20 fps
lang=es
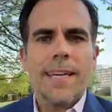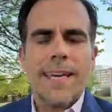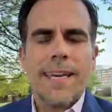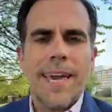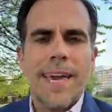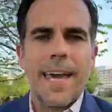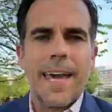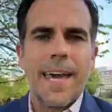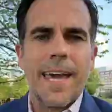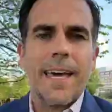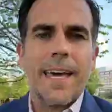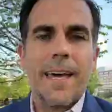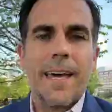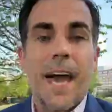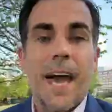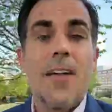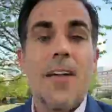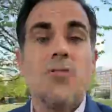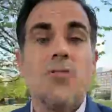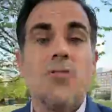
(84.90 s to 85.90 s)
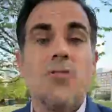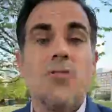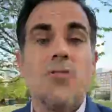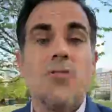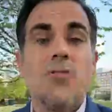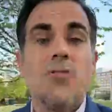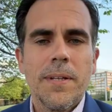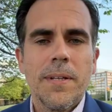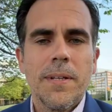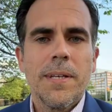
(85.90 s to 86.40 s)
que
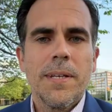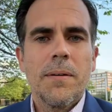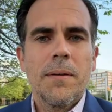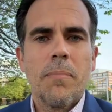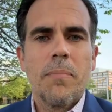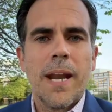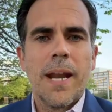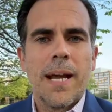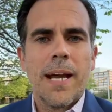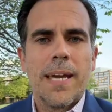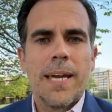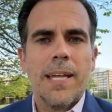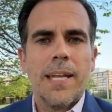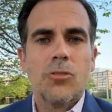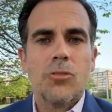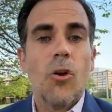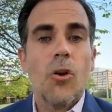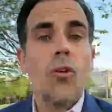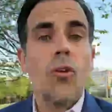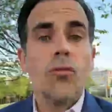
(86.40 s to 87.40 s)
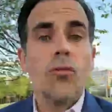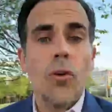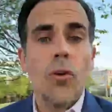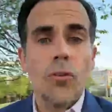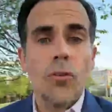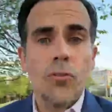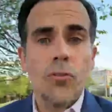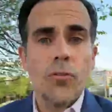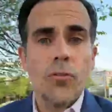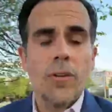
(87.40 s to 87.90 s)
añoro para que todos
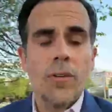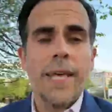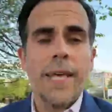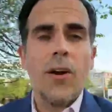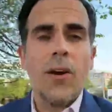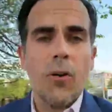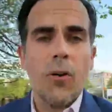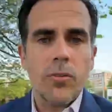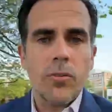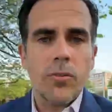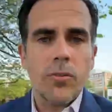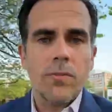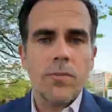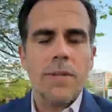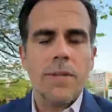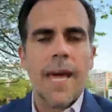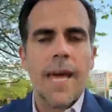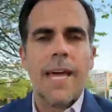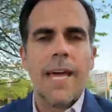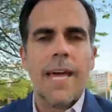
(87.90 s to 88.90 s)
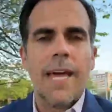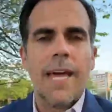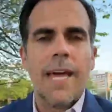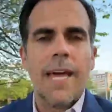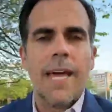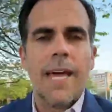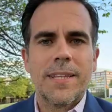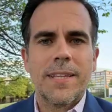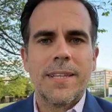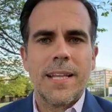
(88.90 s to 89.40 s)
los hijos e hijas
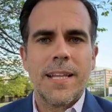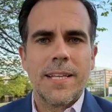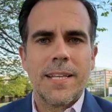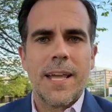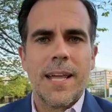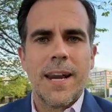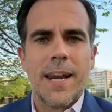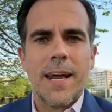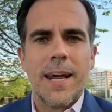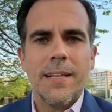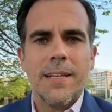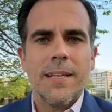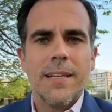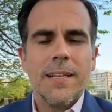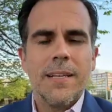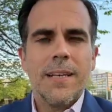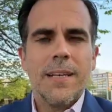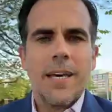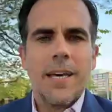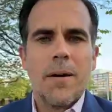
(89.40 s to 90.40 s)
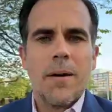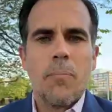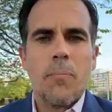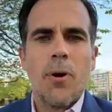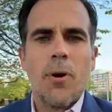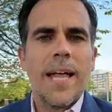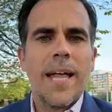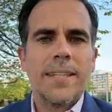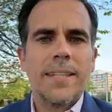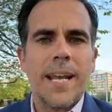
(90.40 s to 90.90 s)
de nuestra tierra eh,
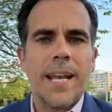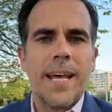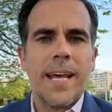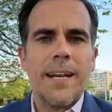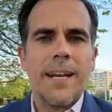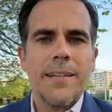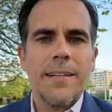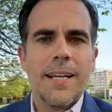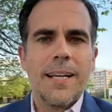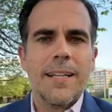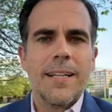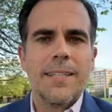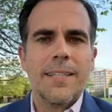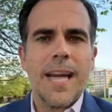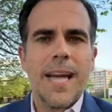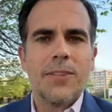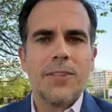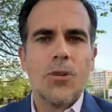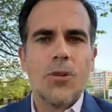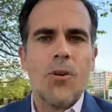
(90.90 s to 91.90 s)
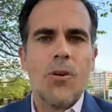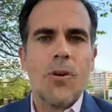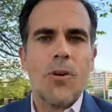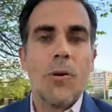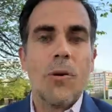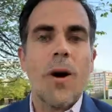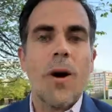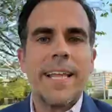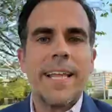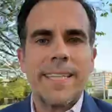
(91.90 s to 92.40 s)
puedan tener el
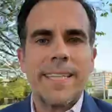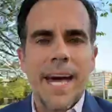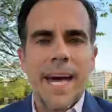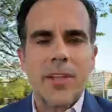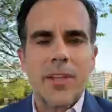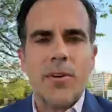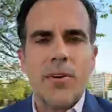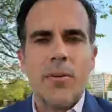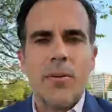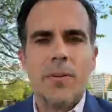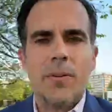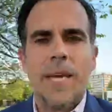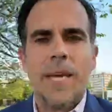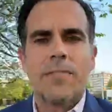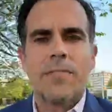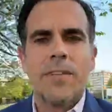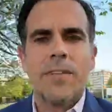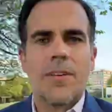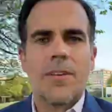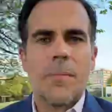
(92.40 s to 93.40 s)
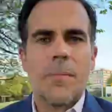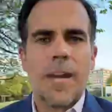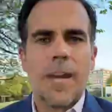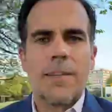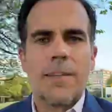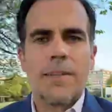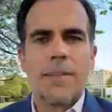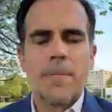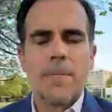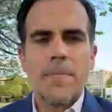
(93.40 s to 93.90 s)
trato igualitario que así se
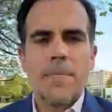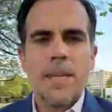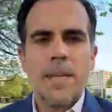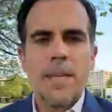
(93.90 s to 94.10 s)
merece.